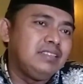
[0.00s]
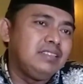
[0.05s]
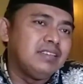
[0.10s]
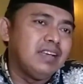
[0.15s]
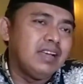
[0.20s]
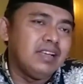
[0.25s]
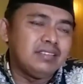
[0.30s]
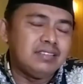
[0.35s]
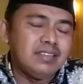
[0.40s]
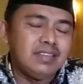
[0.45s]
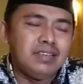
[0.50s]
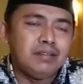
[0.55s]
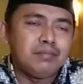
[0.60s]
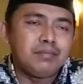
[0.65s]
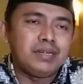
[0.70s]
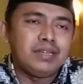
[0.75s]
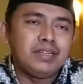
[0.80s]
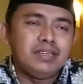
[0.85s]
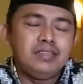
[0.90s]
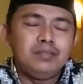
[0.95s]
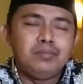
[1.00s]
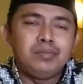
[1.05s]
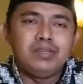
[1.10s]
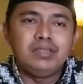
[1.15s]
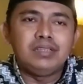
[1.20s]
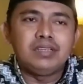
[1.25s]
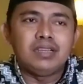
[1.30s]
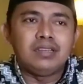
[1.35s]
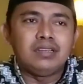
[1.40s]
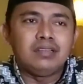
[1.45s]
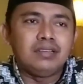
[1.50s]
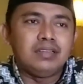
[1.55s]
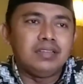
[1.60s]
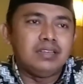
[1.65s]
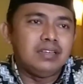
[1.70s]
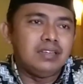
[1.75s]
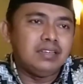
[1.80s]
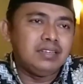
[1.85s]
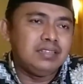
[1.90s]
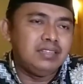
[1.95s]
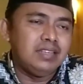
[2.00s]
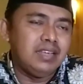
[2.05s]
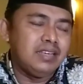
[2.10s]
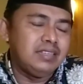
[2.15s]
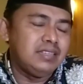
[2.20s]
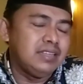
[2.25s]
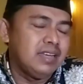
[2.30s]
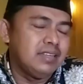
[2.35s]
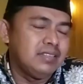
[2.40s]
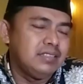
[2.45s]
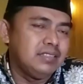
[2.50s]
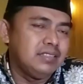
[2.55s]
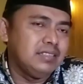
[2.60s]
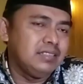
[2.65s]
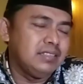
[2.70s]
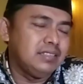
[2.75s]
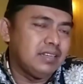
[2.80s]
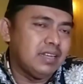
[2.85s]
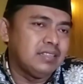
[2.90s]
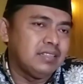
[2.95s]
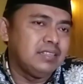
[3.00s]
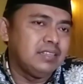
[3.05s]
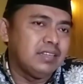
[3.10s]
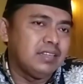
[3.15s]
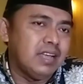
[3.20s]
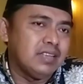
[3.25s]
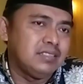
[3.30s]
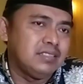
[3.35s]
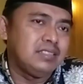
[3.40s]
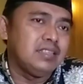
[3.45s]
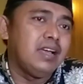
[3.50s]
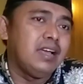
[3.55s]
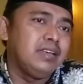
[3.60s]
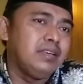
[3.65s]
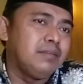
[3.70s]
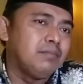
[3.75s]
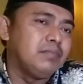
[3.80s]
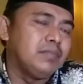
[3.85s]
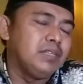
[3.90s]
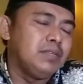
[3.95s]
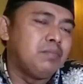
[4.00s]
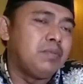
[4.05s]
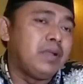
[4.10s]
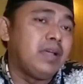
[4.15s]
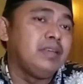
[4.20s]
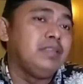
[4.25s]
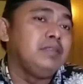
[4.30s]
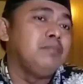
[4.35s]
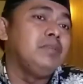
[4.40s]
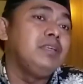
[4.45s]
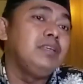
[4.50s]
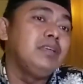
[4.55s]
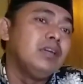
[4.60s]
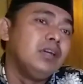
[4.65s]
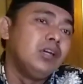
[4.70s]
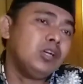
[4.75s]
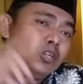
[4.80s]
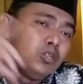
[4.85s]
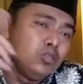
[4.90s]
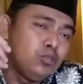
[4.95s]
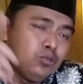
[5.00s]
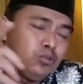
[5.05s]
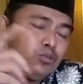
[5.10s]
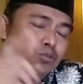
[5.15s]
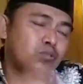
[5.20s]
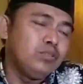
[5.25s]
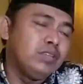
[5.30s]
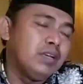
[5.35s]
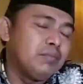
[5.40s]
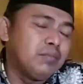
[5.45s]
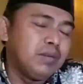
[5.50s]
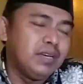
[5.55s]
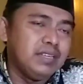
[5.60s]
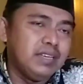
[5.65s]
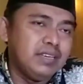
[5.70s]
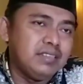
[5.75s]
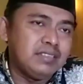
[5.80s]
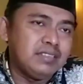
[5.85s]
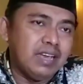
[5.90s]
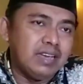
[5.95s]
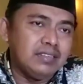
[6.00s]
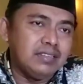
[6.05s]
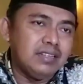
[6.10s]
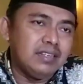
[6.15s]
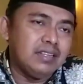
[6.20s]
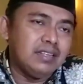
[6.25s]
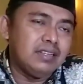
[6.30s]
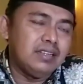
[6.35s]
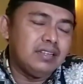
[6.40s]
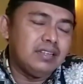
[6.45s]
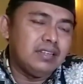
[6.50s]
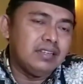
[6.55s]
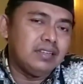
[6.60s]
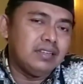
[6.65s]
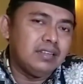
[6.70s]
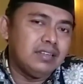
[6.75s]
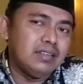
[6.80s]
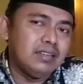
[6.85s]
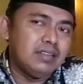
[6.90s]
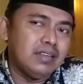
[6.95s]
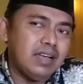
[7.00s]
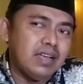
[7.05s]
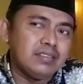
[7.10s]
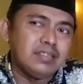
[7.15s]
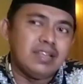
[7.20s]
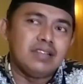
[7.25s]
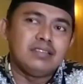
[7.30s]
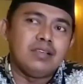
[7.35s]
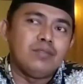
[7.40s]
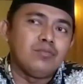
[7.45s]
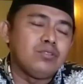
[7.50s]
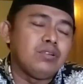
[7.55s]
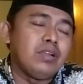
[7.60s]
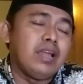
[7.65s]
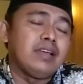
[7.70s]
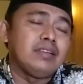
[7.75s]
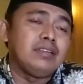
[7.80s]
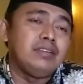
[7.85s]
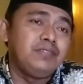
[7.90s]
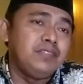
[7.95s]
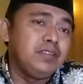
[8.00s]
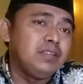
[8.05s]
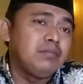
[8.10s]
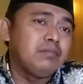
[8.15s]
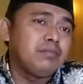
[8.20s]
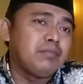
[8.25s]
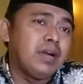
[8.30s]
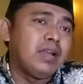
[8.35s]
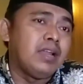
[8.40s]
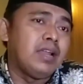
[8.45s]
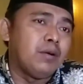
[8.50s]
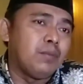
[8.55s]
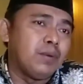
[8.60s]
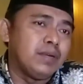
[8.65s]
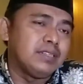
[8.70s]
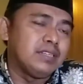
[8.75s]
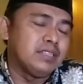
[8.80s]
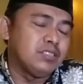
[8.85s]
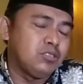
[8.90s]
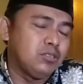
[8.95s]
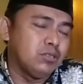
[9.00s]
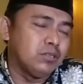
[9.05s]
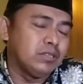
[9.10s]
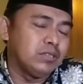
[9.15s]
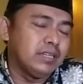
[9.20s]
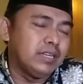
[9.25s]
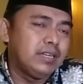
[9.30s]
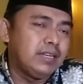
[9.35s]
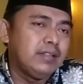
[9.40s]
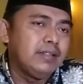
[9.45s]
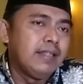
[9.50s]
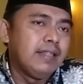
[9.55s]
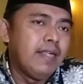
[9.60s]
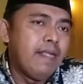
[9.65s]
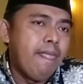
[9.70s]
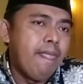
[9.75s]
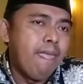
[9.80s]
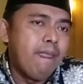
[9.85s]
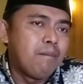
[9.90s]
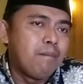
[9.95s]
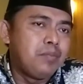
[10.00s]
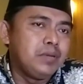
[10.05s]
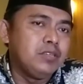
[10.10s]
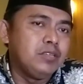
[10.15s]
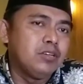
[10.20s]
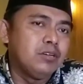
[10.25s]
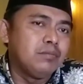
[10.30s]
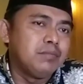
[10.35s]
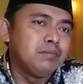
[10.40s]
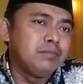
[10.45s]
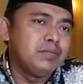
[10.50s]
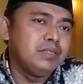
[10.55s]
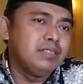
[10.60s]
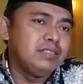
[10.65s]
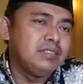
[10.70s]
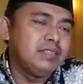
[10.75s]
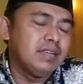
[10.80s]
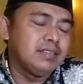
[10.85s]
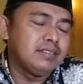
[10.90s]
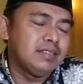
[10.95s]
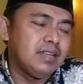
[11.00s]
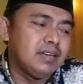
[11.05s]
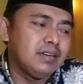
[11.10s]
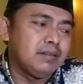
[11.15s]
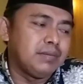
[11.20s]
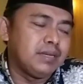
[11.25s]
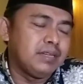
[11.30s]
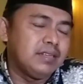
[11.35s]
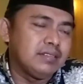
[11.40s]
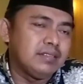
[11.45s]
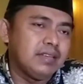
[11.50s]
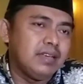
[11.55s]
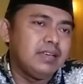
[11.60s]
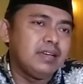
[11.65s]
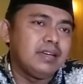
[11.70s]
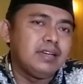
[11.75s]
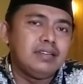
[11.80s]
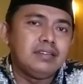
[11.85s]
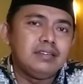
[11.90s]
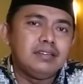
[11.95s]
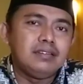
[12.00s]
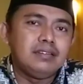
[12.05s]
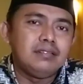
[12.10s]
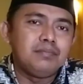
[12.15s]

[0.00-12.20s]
ijazah yang pernah diberikan oleh Kiai Haji Raden Azaim Ibrahimi cucunya Mbak Yai Said uh, Asad Samsul Arifin pahlawan nasional beliau memberi ijazah kepada saya kan